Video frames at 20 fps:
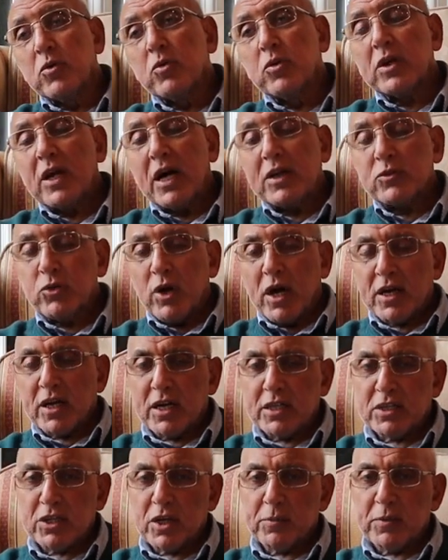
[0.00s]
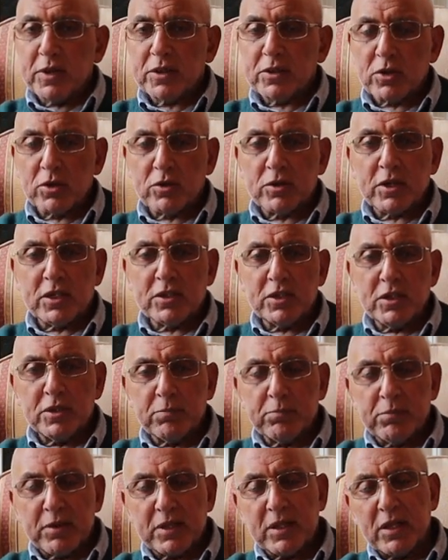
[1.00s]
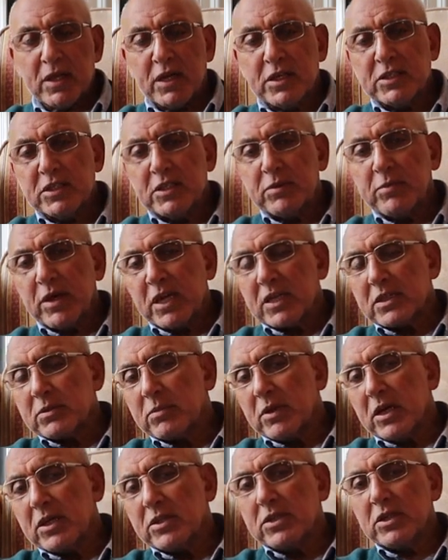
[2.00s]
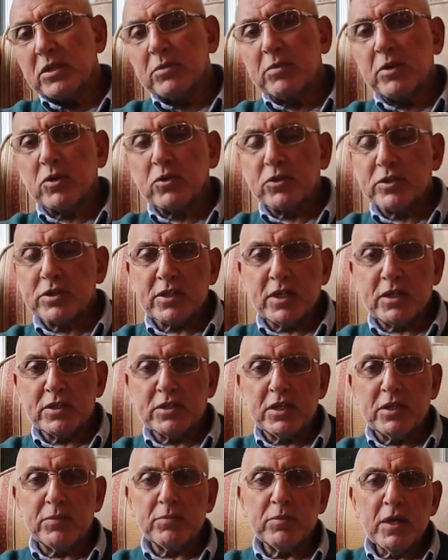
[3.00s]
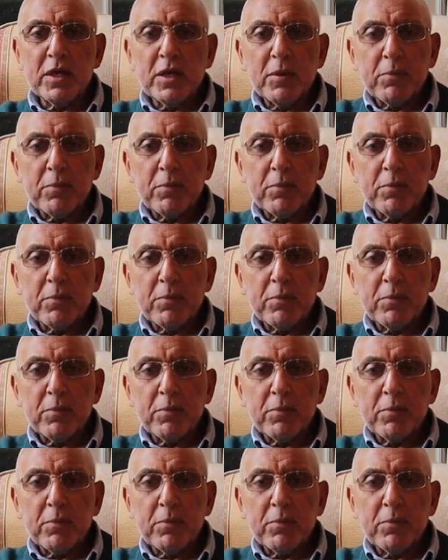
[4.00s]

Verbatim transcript: واللي عنده حاجه قديمه بنطلون قديم بدله قديمه جزمه قديمه كرسي قديم